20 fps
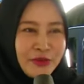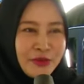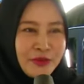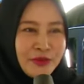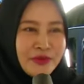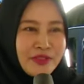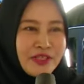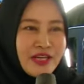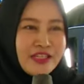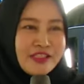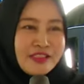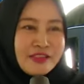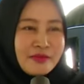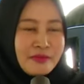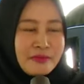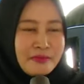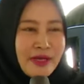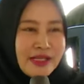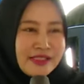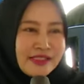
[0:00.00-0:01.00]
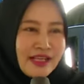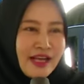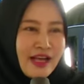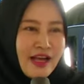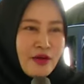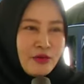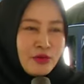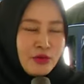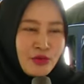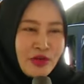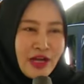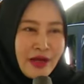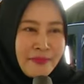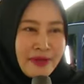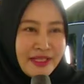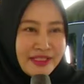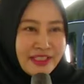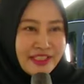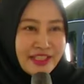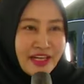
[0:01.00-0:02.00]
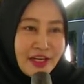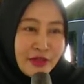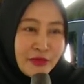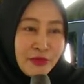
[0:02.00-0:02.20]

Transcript: berhadapan dengan banyak orang di TPS